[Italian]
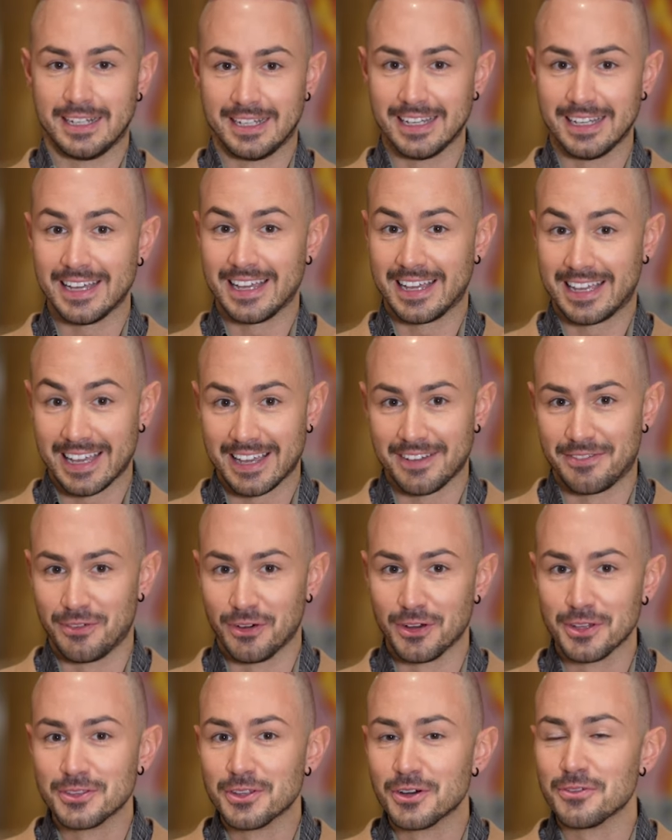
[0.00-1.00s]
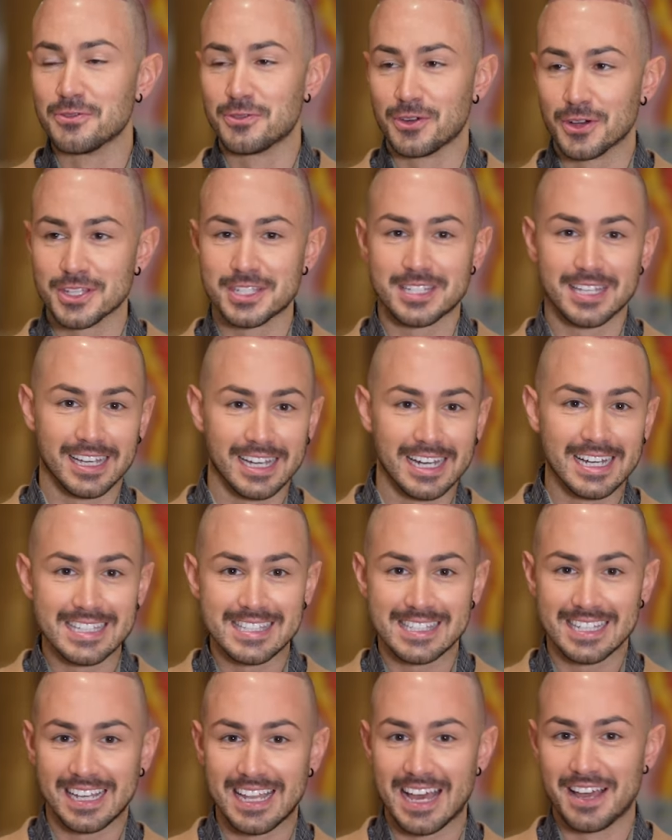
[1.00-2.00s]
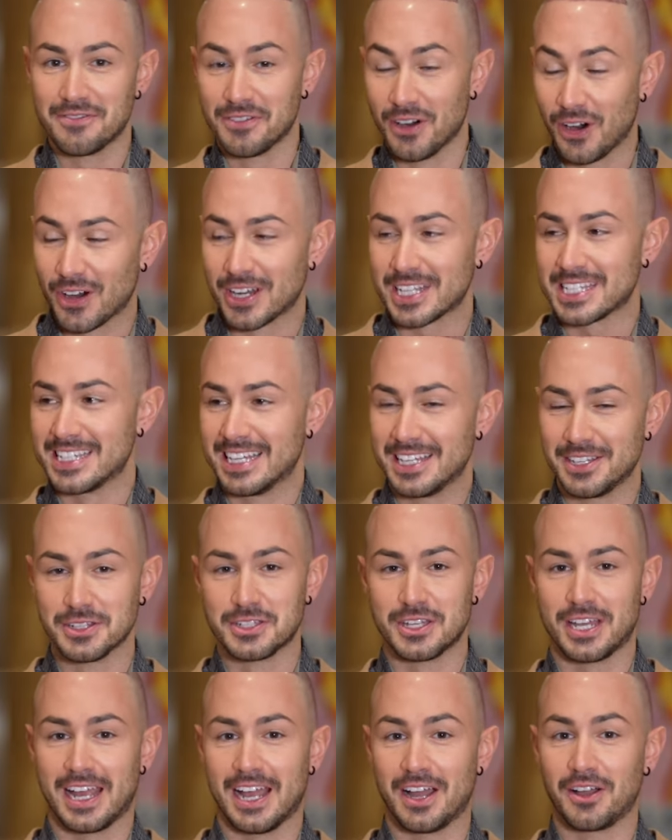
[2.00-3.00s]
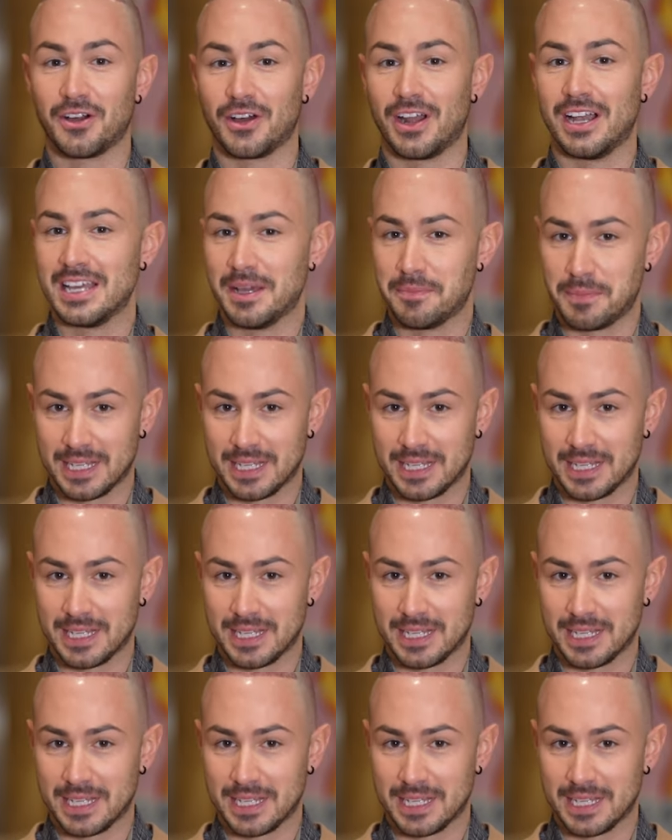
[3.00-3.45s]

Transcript: e che fo non fosse grazie a lei forse io sarei ancora lì a